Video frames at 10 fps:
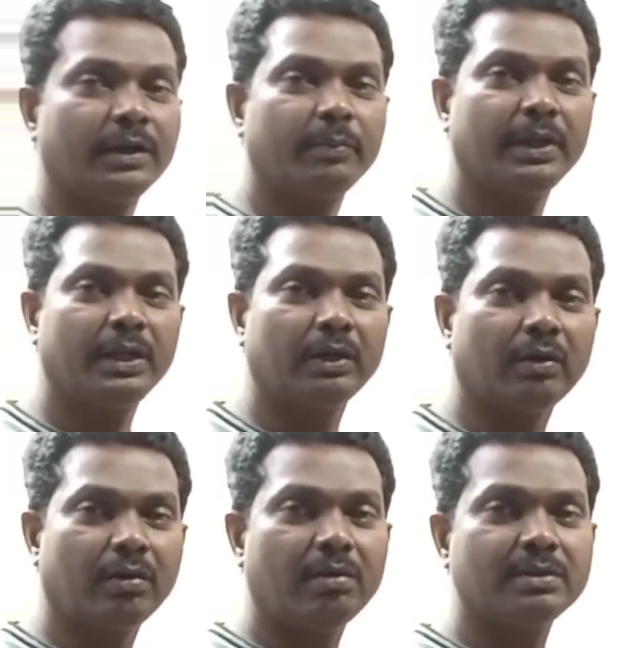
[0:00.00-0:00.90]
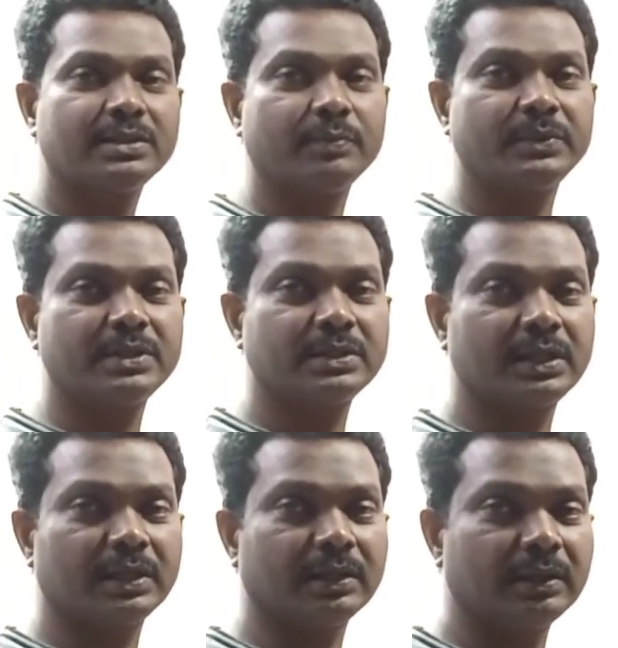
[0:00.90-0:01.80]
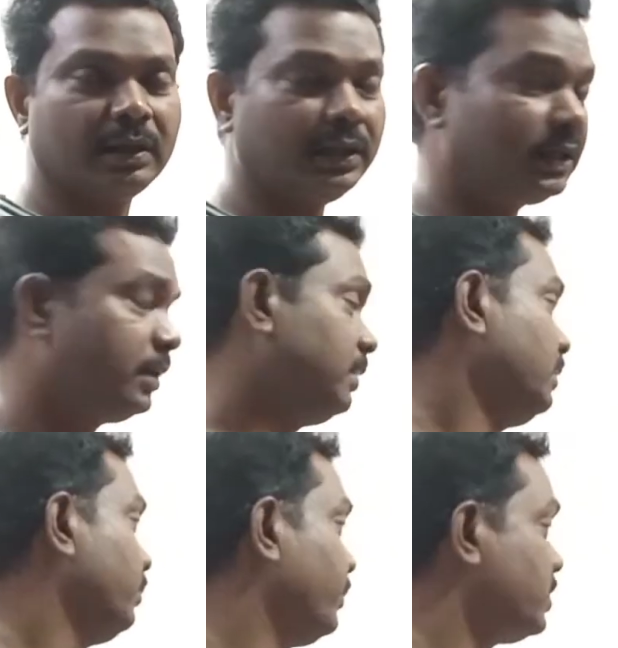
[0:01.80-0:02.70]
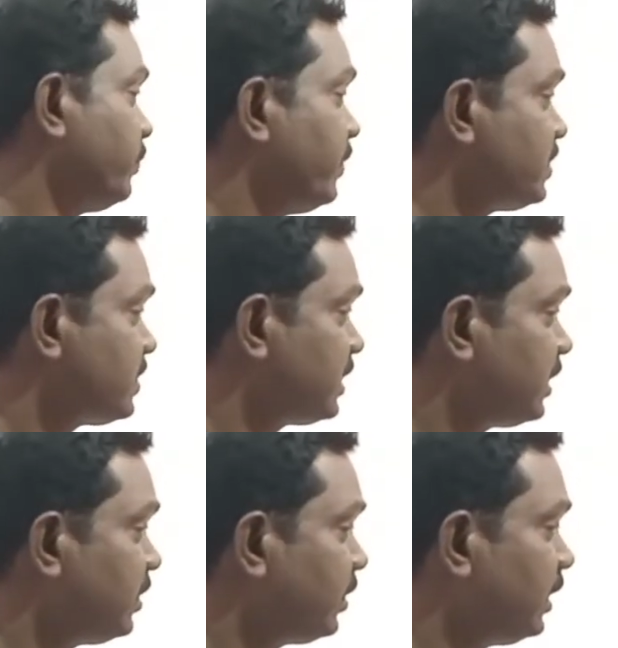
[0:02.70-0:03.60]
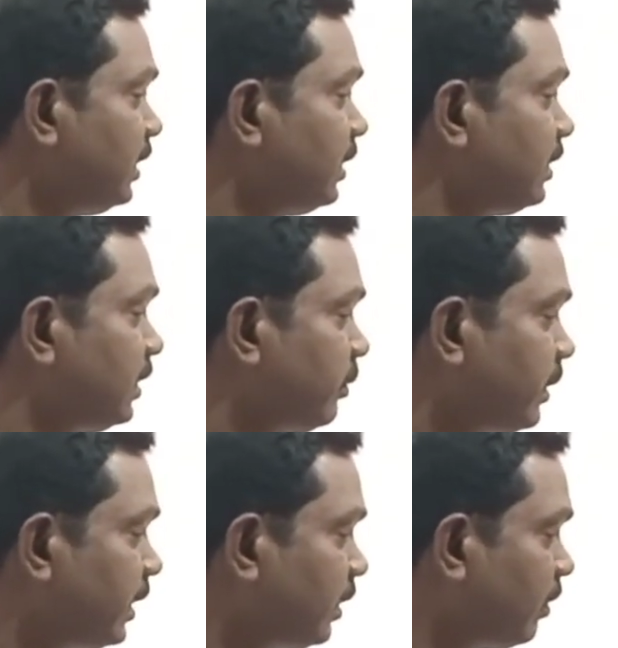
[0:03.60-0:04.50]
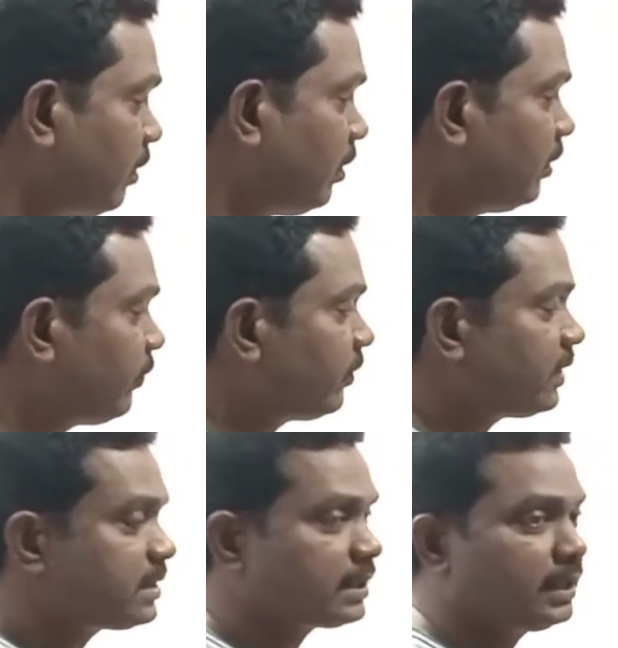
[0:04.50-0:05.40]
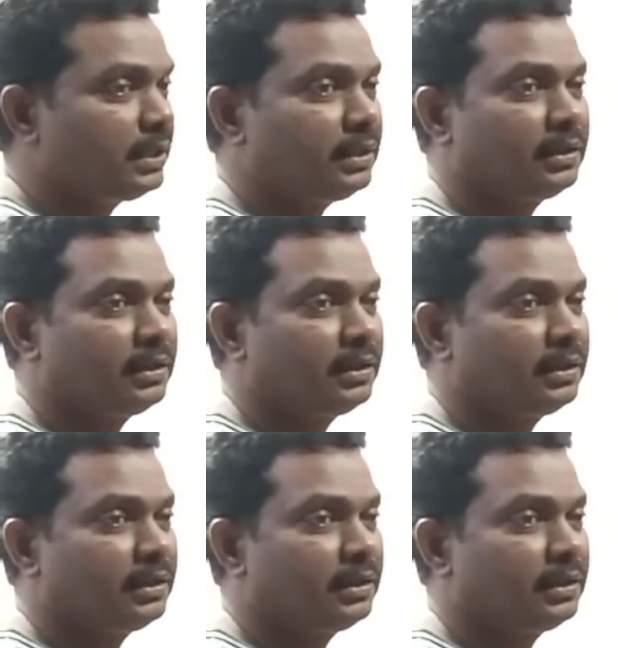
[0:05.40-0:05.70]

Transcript: రిమైనింగ్ ఆల్ సబ్జెక్ట్స్కి అంటే ఫస్ట్ పర్సన్ సింగులర్కి రిమైనింగ్ ఆల్ ఫ్లోరస్కి